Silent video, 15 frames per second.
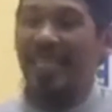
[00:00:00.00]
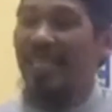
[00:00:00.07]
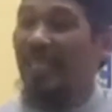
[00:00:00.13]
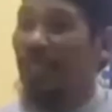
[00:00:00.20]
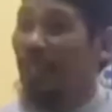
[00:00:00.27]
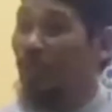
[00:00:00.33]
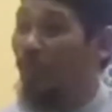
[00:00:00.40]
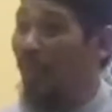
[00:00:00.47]

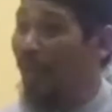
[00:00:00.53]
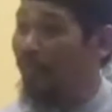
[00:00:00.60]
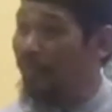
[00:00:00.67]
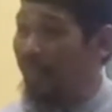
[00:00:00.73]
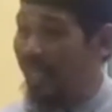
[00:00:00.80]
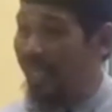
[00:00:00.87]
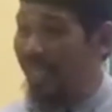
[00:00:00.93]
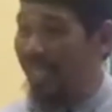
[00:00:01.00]

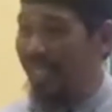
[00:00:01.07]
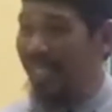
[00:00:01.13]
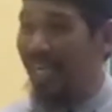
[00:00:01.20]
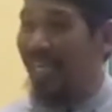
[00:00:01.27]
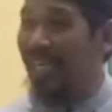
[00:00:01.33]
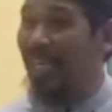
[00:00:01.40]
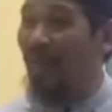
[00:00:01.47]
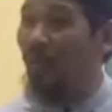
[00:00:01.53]
Suami
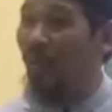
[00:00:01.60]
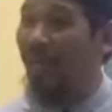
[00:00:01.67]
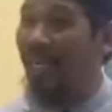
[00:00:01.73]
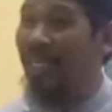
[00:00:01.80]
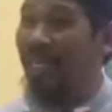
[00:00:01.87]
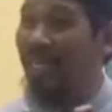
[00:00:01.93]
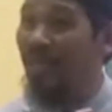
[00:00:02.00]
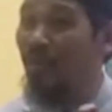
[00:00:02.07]
yang keluar
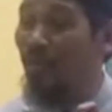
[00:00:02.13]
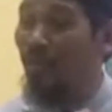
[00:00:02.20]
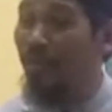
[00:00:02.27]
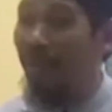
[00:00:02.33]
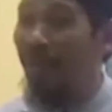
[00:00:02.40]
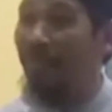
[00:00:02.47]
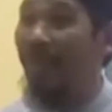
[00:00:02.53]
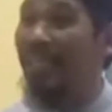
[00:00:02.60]
dari
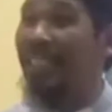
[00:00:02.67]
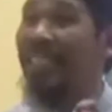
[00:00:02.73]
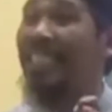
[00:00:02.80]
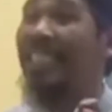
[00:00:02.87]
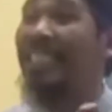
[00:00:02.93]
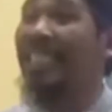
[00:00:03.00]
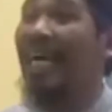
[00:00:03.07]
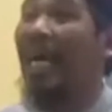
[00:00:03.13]
rumah bensinnya